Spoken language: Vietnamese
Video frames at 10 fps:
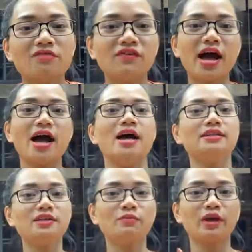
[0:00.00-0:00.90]
Và
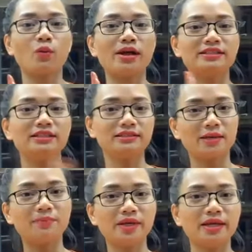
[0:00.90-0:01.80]
trong cái quá trình
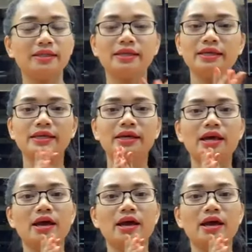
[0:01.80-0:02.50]
tập ấy, thì